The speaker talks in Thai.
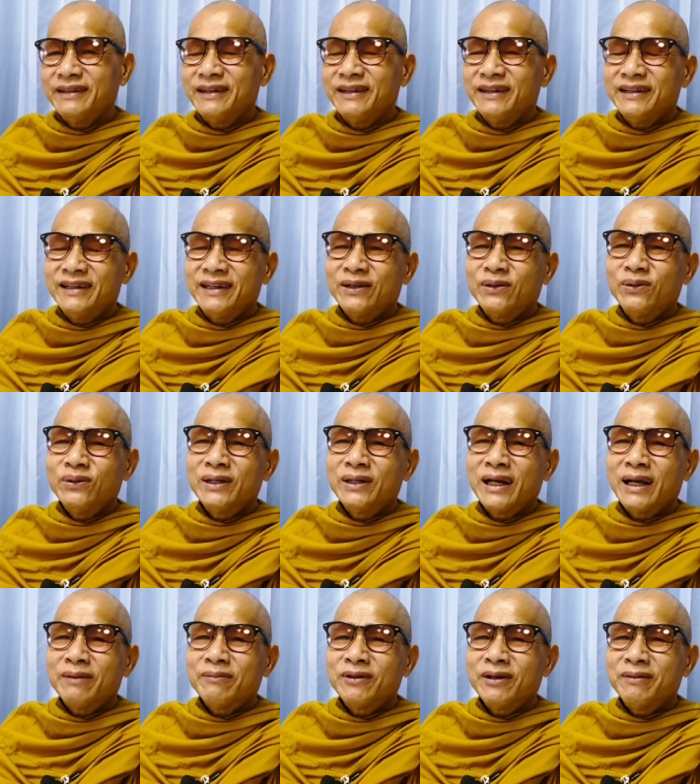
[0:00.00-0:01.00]
แต่คุณงา
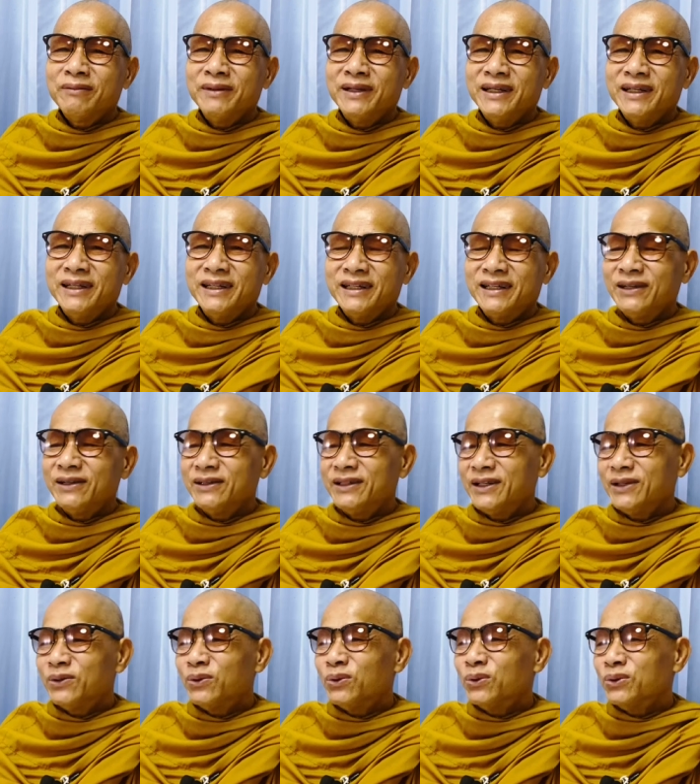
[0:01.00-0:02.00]
มความดีสิคสิ
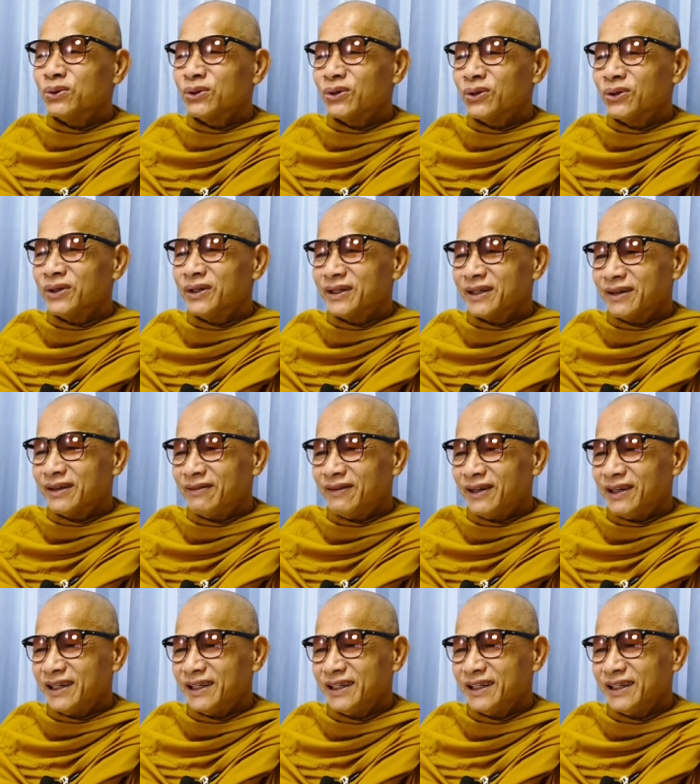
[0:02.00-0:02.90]
คงทนครับว่า